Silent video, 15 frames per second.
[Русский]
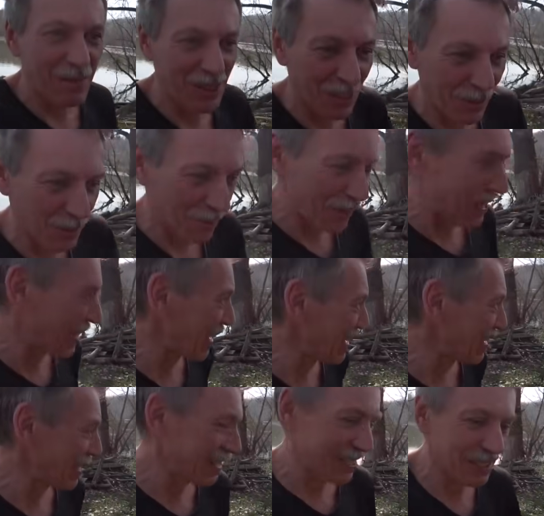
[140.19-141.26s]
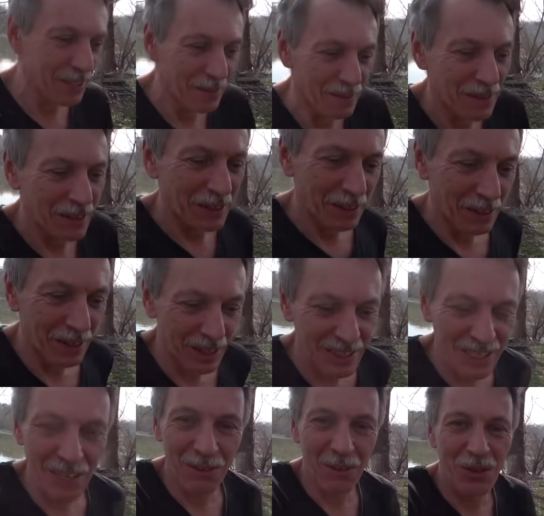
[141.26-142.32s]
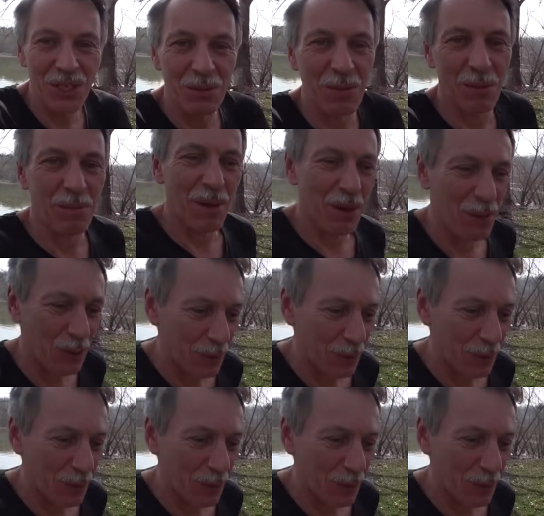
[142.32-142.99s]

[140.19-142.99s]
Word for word: что у меня есть. И оставлю себе пару